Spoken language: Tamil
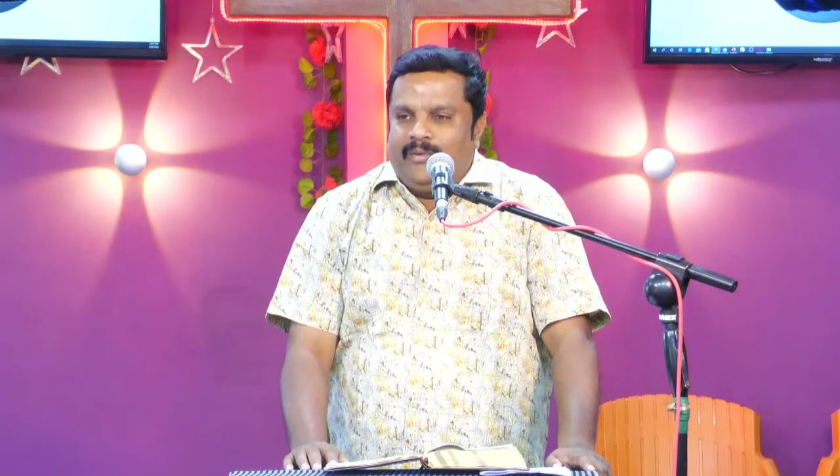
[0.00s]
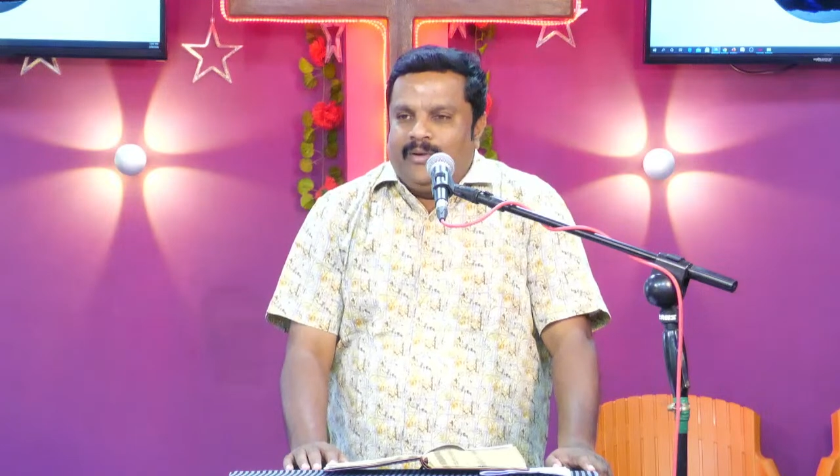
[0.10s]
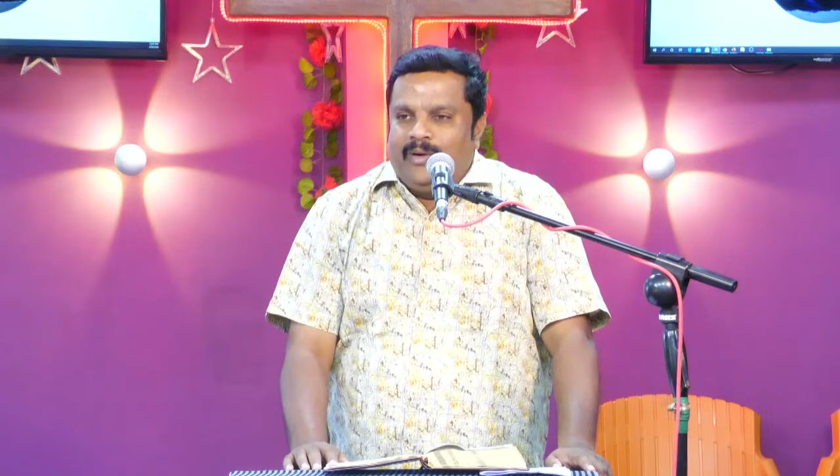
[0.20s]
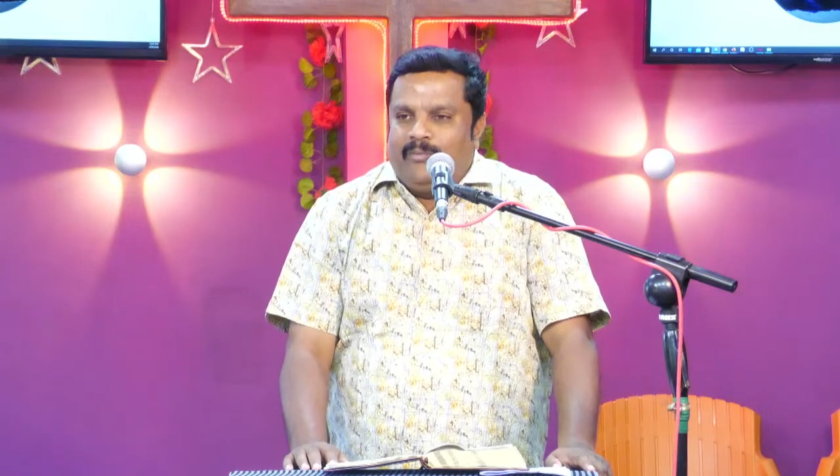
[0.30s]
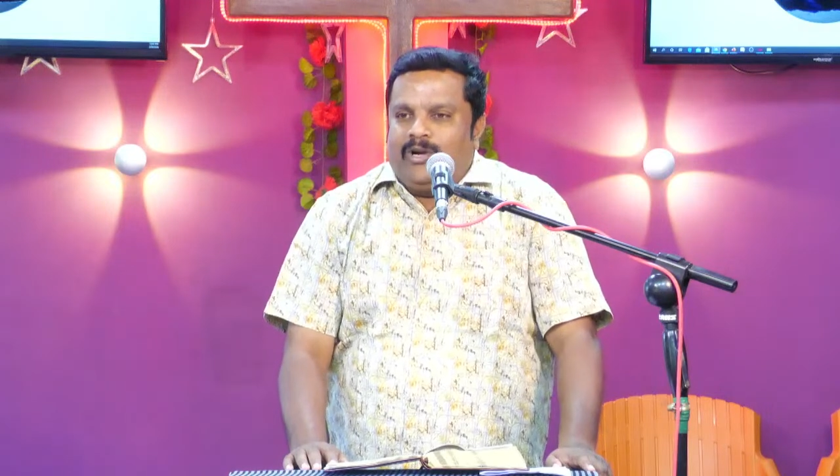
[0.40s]

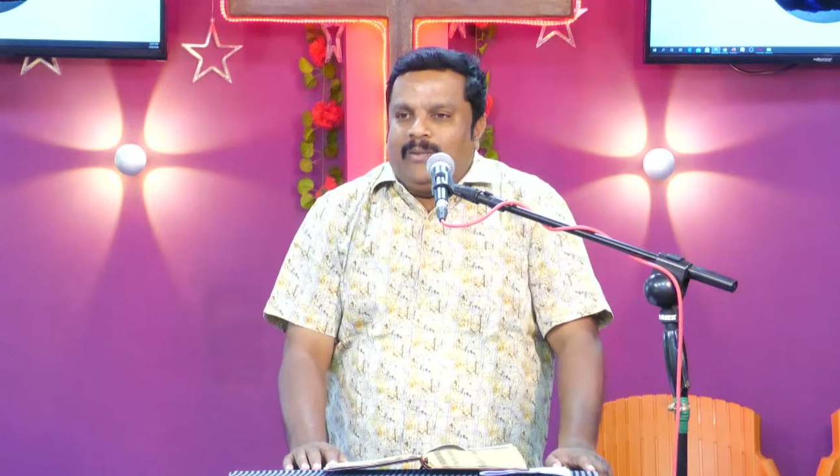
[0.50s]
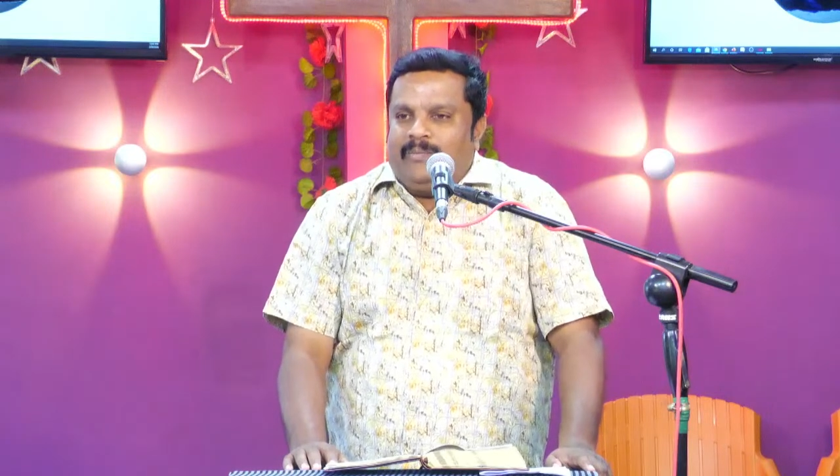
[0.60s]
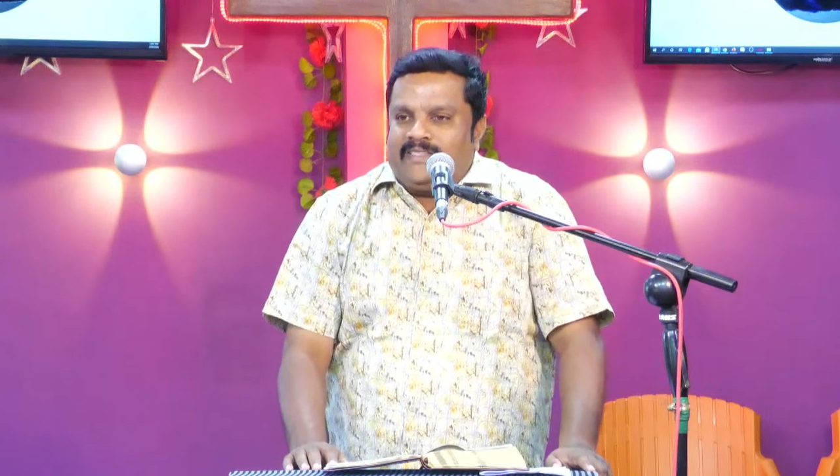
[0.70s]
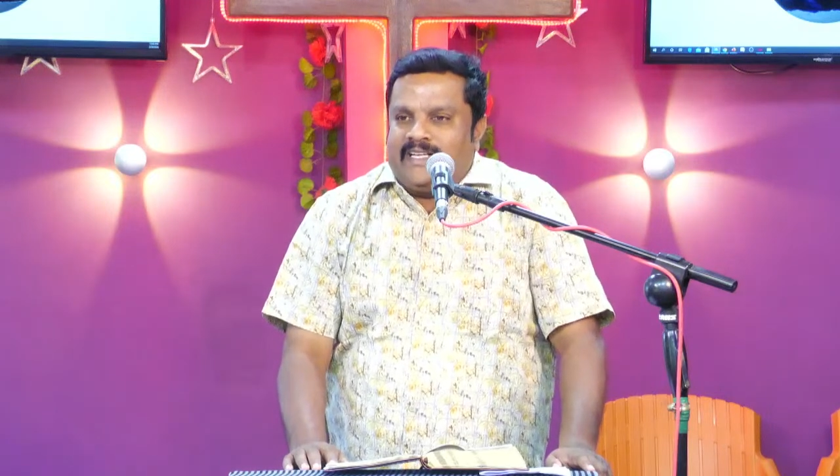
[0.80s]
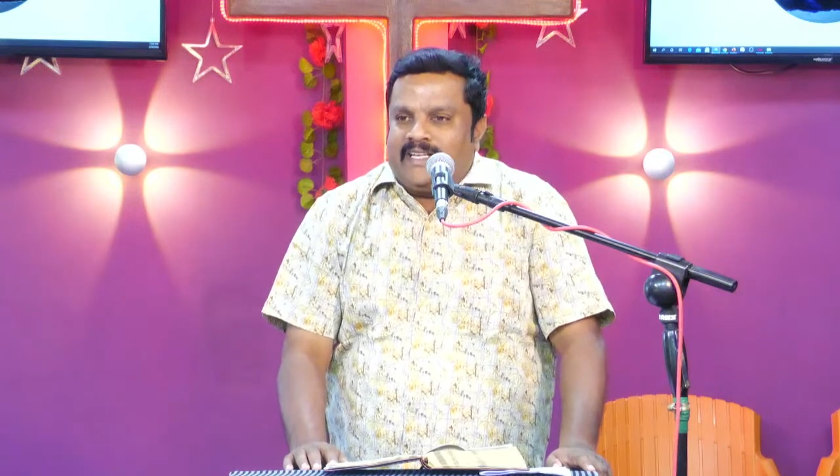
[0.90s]

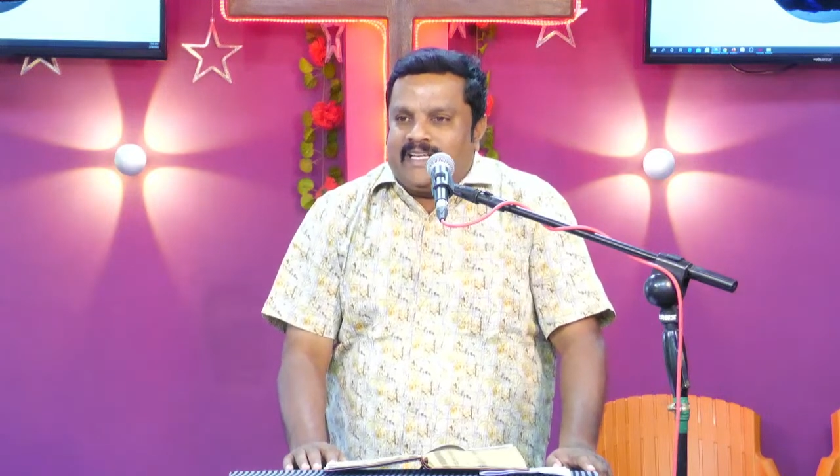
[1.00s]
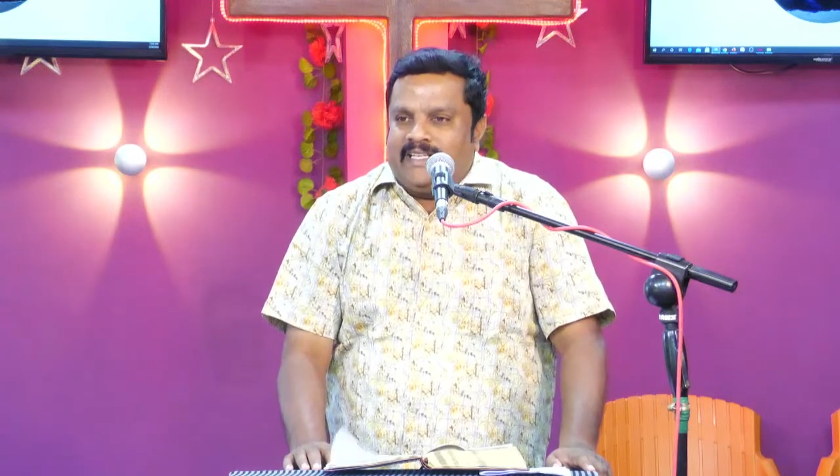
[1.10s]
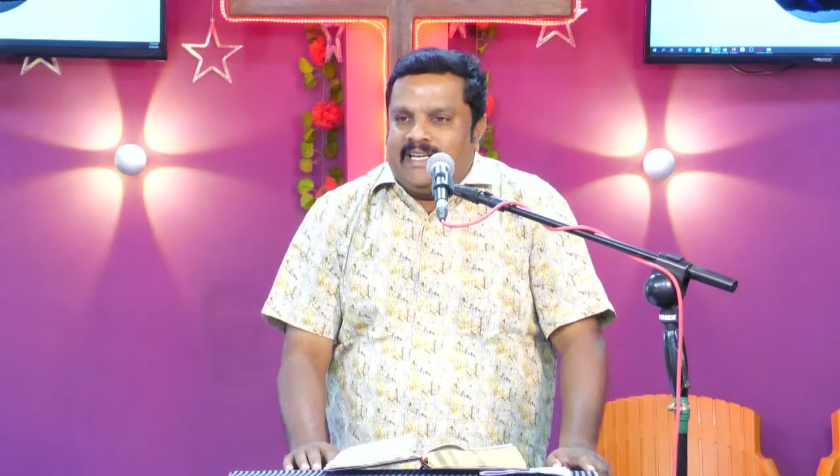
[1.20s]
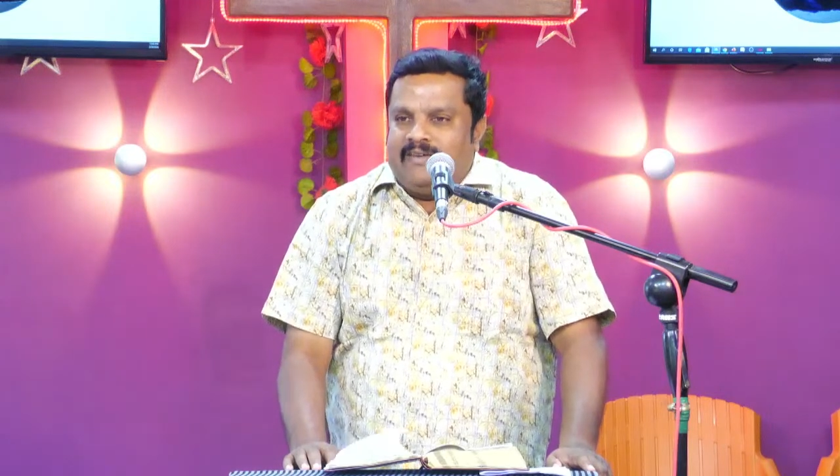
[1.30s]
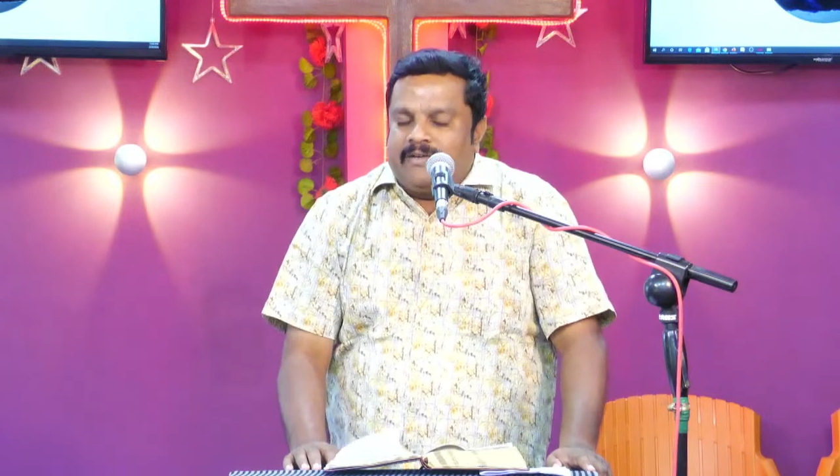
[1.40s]
போடப்பட்டிருக்கிறது
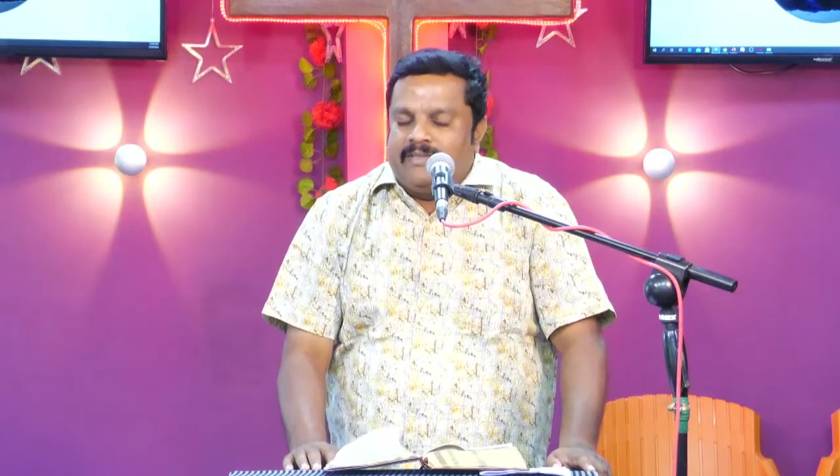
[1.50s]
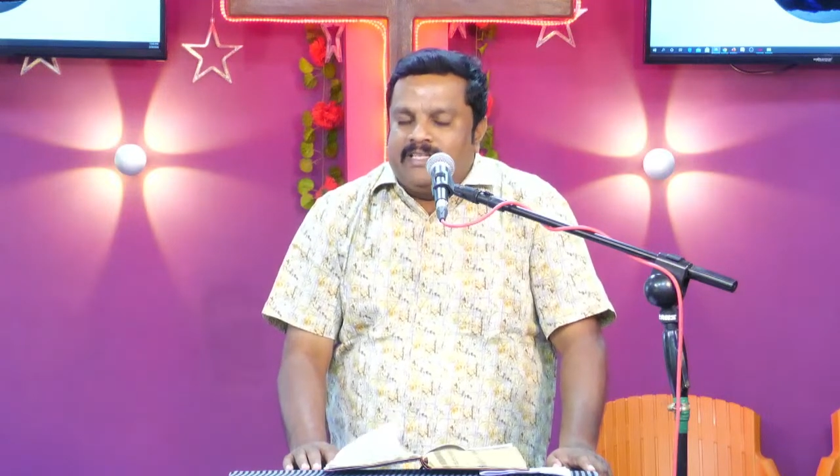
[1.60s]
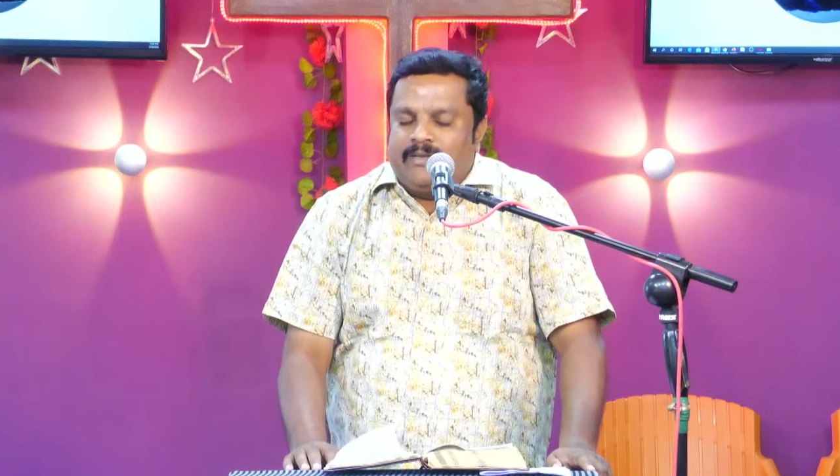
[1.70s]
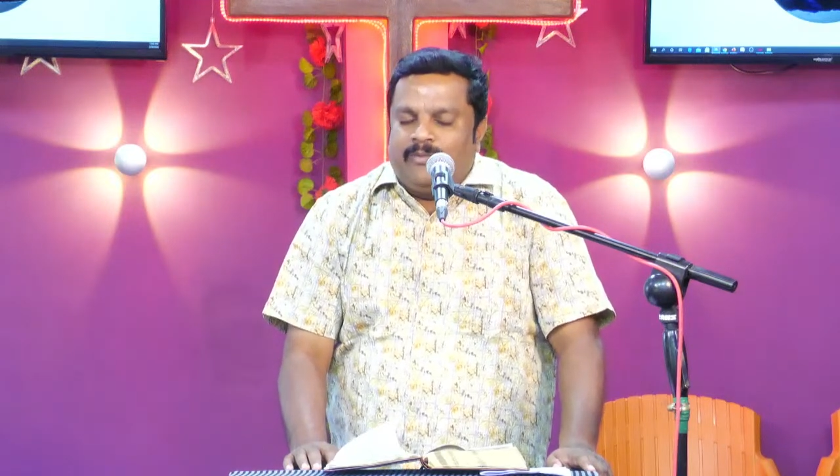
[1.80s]
இங்கே வருவதற்கு